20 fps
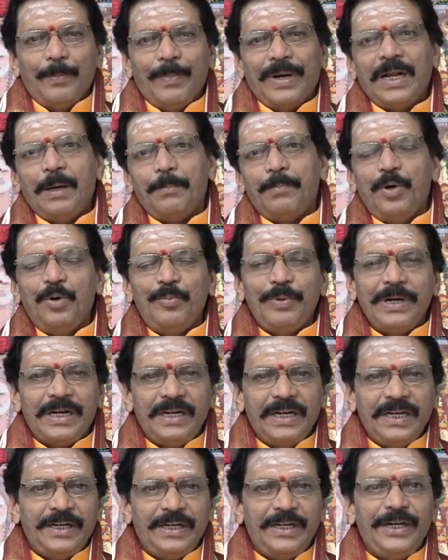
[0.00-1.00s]
మన
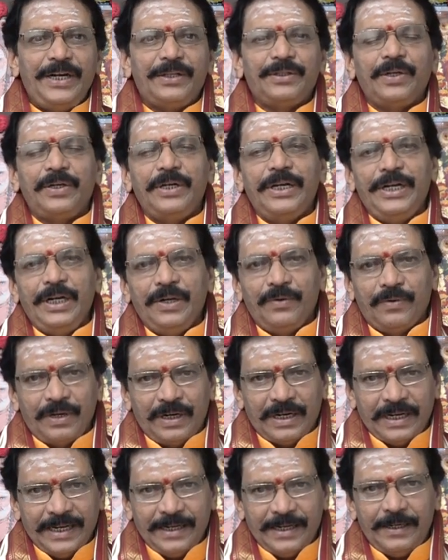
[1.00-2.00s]
భూములన్నీ నీటితో నిండి
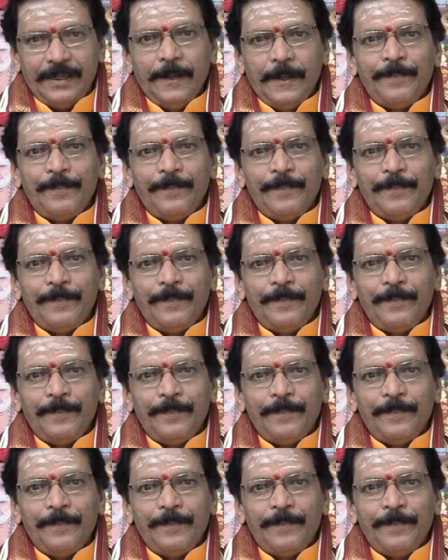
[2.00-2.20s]
ఉంటాయి